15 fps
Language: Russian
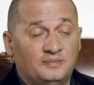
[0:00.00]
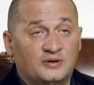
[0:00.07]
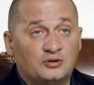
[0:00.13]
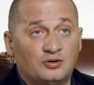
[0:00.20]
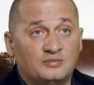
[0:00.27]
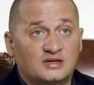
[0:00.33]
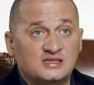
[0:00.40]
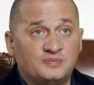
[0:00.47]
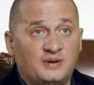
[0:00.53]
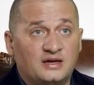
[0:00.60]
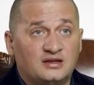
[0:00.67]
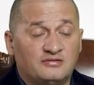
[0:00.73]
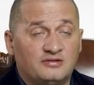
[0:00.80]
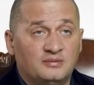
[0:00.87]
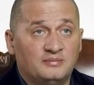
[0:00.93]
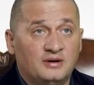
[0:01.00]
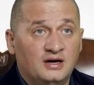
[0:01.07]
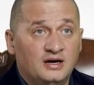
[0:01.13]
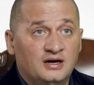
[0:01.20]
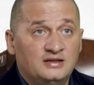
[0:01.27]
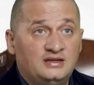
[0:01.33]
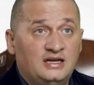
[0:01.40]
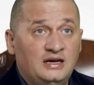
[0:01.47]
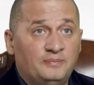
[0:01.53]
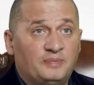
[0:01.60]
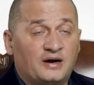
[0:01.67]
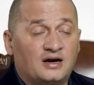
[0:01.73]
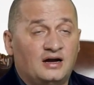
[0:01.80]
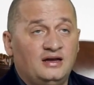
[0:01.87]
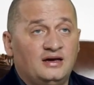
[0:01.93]
И потом рассматриваем три
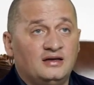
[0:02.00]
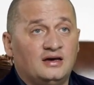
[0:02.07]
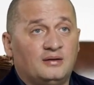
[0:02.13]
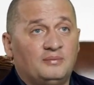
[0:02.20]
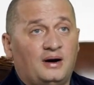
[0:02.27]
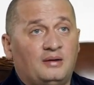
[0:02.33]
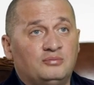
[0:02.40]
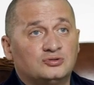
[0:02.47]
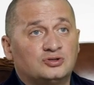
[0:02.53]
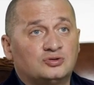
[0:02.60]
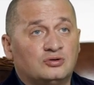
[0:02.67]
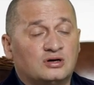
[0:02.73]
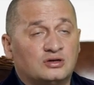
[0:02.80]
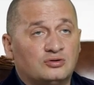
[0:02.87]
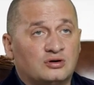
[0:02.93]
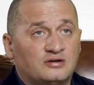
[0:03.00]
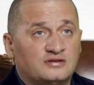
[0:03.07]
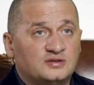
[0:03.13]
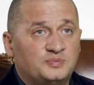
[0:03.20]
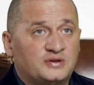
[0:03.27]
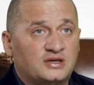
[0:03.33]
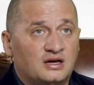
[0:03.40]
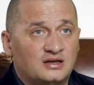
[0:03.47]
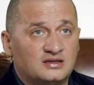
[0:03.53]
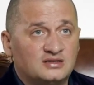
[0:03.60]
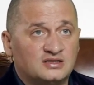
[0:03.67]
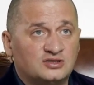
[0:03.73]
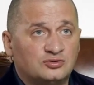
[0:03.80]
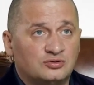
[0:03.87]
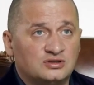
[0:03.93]
поколения. Бабушку, которая воспитала
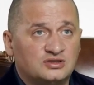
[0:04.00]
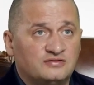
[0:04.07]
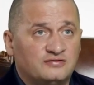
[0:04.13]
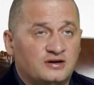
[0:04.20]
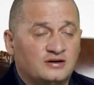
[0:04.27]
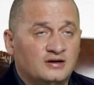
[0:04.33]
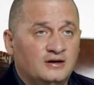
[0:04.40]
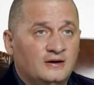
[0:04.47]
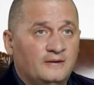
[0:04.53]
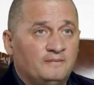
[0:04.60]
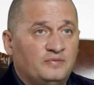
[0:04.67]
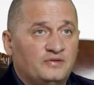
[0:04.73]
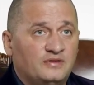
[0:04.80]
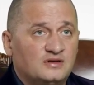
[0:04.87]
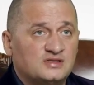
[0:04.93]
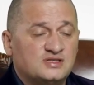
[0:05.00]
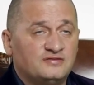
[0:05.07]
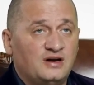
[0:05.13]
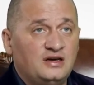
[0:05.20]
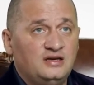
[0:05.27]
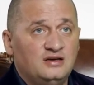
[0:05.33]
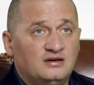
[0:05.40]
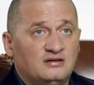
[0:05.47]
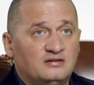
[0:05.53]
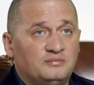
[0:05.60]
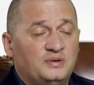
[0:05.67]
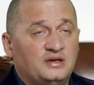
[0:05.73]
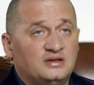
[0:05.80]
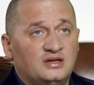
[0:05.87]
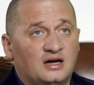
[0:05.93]
достоинство свои
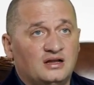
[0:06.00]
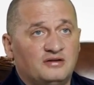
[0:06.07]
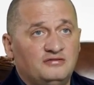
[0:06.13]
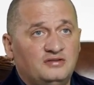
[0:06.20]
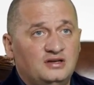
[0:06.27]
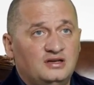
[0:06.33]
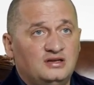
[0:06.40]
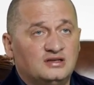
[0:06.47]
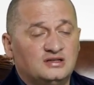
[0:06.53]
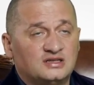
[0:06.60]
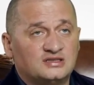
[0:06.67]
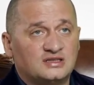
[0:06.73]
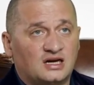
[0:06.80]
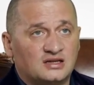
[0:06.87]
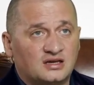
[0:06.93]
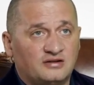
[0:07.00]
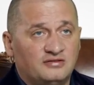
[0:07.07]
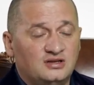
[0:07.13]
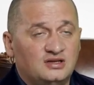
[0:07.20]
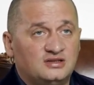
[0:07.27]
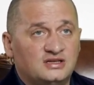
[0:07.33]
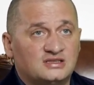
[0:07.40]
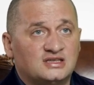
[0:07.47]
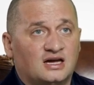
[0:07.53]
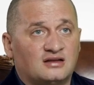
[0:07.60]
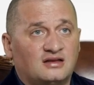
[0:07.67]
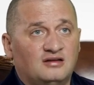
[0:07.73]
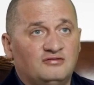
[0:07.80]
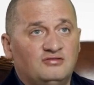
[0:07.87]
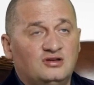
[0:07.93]
передала в виде недостатков и
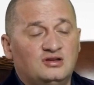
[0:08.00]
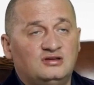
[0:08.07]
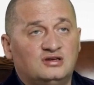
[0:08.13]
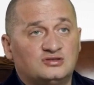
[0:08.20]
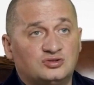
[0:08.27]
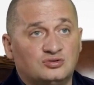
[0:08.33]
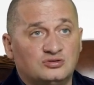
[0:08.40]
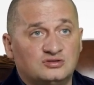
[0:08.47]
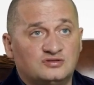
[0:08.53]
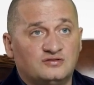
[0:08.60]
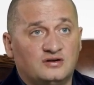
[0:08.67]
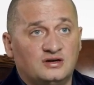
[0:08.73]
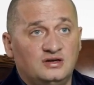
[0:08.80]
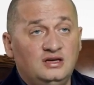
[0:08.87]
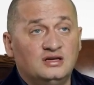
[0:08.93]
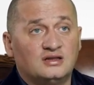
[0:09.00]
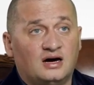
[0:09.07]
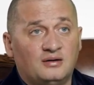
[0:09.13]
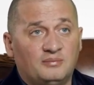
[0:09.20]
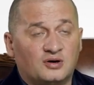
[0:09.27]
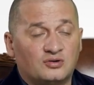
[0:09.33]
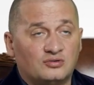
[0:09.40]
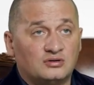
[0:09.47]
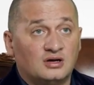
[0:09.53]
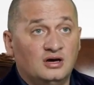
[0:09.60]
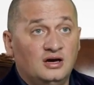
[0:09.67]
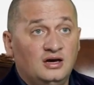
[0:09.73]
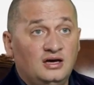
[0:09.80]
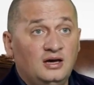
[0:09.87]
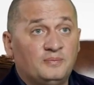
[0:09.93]
недостатки в виде достоинства и наоборот.
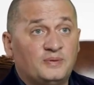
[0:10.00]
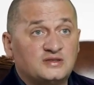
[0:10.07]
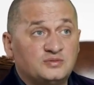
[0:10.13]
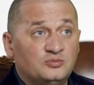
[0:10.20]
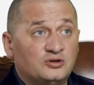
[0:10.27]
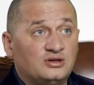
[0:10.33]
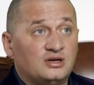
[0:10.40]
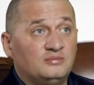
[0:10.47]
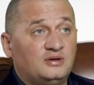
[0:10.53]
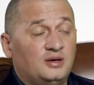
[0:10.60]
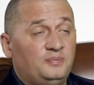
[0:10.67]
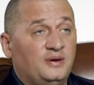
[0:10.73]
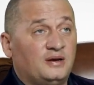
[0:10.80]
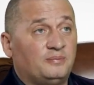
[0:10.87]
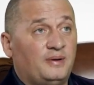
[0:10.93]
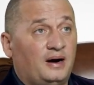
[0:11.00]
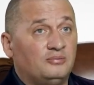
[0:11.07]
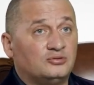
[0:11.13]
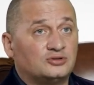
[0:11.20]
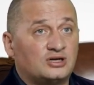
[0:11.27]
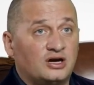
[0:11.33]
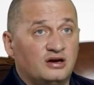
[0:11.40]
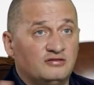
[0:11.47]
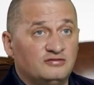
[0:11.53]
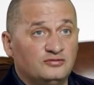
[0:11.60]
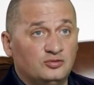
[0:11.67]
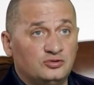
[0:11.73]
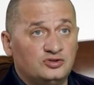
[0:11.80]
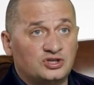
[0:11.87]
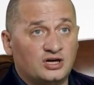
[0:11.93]
И посмотрим теперь бабушка и
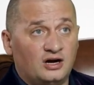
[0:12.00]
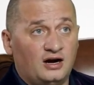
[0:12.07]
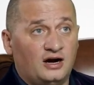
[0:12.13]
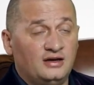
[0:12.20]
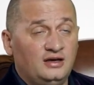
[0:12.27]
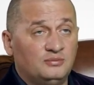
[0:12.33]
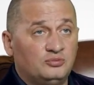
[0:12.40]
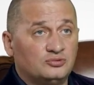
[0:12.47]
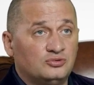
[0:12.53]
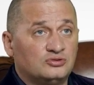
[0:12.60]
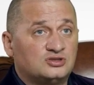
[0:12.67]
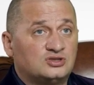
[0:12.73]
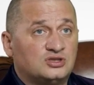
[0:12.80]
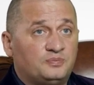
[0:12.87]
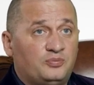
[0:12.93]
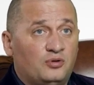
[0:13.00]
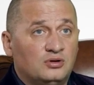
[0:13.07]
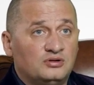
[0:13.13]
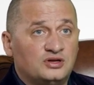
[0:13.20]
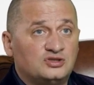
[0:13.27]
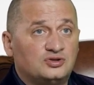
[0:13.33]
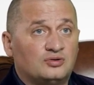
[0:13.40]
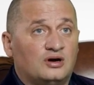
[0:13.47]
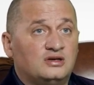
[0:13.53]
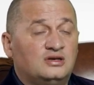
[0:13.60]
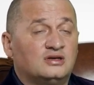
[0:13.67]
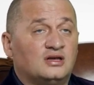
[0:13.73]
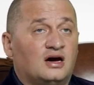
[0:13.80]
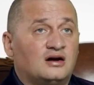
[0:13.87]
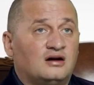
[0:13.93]
внучка, они будут с полностью
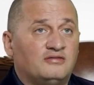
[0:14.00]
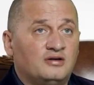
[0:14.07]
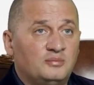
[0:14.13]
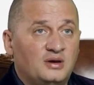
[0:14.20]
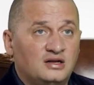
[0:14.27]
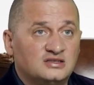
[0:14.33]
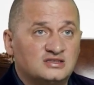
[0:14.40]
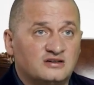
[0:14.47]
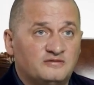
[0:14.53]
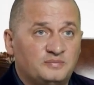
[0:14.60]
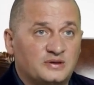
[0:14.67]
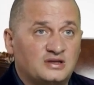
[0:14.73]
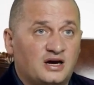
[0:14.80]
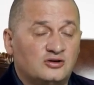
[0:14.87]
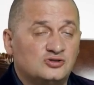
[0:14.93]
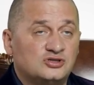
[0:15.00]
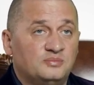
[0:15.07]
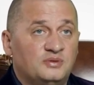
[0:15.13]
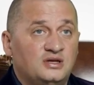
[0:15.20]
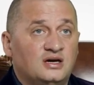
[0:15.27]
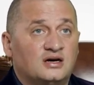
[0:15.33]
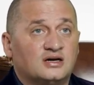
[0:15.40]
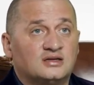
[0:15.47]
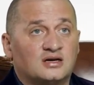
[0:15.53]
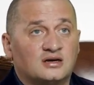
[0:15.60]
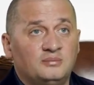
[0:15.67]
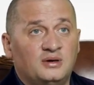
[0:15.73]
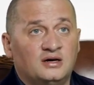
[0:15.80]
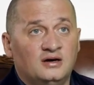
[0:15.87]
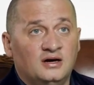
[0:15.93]
одинаковыми или совпадающими
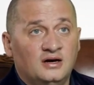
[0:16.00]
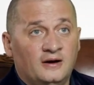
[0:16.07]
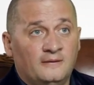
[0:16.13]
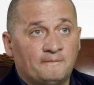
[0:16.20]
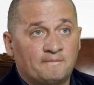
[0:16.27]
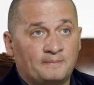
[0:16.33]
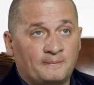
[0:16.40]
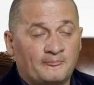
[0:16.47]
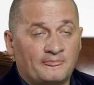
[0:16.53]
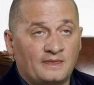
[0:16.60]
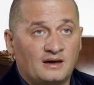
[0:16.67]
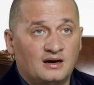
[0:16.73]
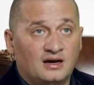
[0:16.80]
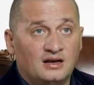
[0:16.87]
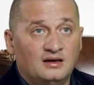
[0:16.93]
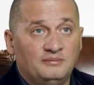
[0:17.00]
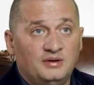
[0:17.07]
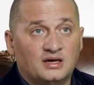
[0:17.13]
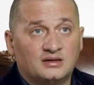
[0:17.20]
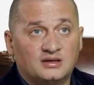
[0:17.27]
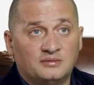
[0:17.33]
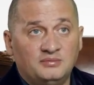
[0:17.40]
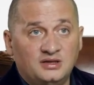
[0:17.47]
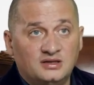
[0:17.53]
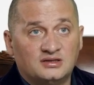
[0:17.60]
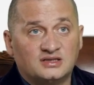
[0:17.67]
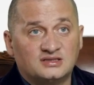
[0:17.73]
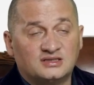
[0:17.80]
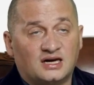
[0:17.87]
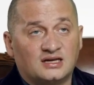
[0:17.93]
некоторыми элементами
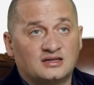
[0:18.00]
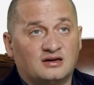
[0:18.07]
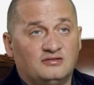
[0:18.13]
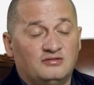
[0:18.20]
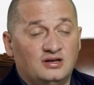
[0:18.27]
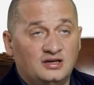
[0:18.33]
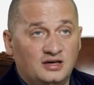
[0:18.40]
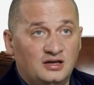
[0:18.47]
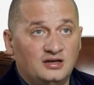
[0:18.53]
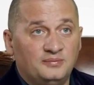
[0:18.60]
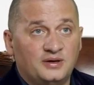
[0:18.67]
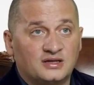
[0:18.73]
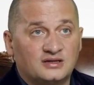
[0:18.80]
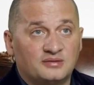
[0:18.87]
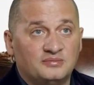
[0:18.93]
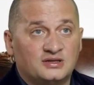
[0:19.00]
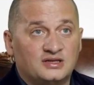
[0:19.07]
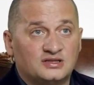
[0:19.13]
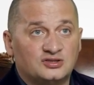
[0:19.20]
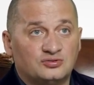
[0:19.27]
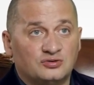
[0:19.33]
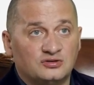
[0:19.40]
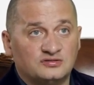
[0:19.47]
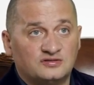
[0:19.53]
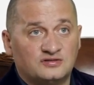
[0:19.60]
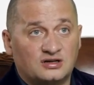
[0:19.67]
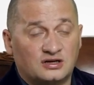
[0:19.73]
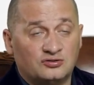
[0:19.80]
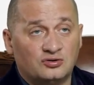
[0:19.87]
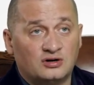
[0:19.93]
недостатков или элементами
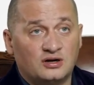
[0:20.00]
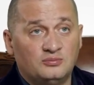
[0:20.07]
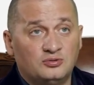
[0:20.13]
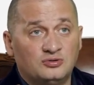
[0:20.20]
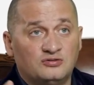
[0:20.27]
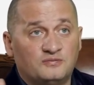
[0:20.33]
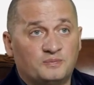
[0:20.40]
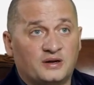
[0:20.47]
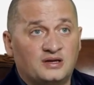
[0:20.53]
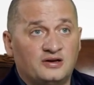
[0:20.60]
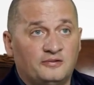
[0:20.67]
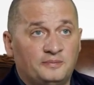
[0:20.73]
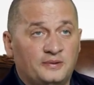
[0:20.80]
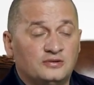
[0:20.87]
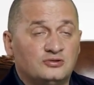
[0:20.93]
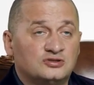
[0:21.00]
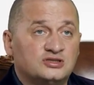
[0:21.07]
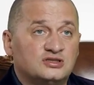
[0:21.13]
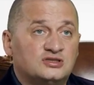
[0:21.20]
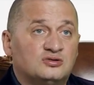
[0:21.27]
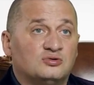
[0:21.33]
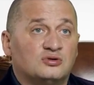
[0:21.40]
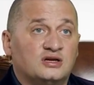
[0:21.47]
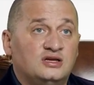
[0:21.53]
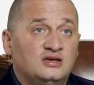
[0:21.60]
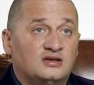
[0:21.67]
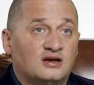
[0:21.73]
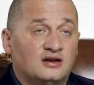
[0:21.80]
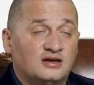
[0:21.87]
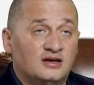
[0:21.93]
достоинств, которые будут противоположности у
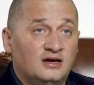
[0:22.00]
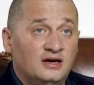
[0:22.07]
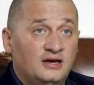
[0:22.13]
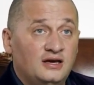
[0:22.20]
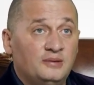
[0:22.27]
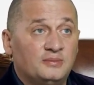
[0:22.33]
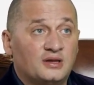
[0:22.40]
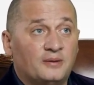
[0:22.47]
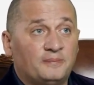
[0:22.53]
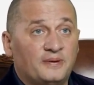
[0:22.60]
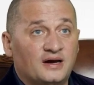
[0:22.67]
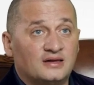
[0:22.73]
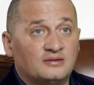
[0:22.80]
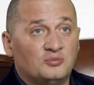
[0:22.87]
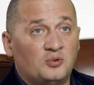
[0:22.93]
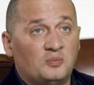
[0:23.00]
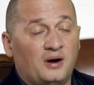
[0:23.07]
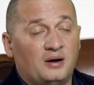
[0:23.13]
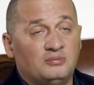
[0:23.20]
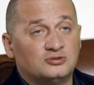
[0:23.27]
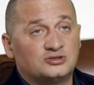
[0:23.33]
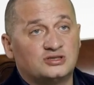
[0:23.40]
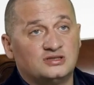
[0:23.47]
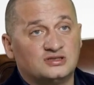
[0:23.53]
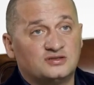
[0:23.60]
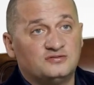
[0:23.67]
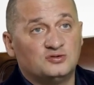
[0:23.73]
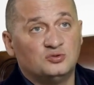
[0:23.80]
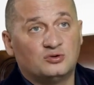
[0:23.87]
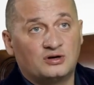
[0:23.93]
родителей. Именно поэтому бабушки
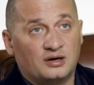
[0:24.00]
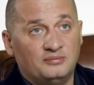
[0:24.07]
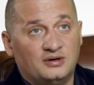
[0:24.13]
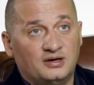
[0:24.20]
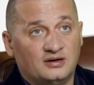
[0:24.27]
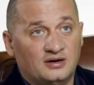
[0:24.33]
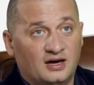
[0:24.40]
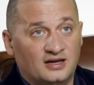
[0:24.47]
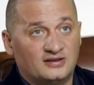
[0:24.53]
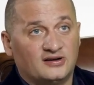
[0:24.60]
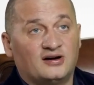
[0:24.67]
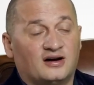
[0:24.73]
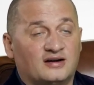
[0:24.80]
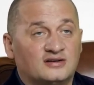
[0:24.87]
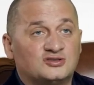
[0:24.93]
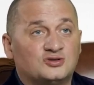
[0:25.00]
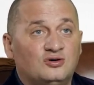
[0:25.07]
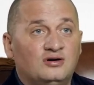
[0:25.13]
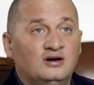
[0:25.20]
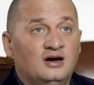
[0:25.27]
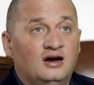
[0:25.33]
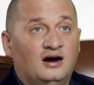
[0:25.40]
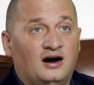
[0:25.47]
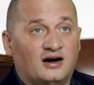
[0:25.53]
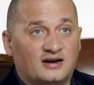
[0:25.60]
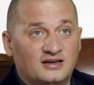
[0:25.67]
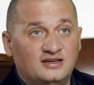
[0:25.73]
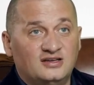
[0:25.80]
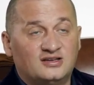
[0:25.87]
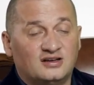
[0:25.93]
с внуками это хорошо, а
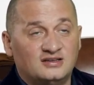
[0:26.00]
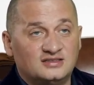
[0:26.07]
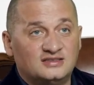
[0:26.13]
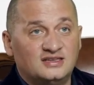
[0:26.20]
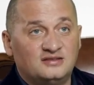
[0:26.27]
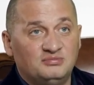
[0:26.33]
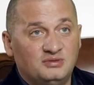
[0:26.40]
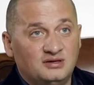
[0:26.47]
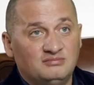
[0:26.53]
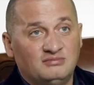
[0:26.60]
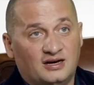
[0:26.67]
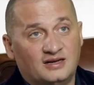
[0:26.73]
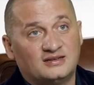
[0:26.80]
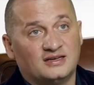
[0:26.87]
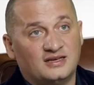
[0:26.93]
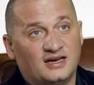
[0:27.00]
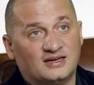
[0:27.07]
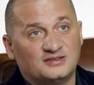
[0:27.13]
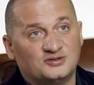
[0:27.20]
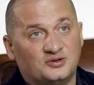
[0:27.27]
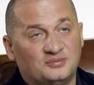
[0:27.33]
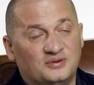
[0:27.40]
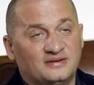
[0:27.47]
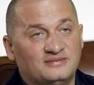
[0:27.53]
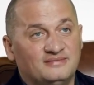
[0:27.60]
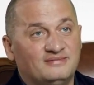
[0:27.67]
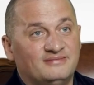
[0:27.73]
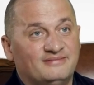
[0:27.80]
родители с детьми это не особо.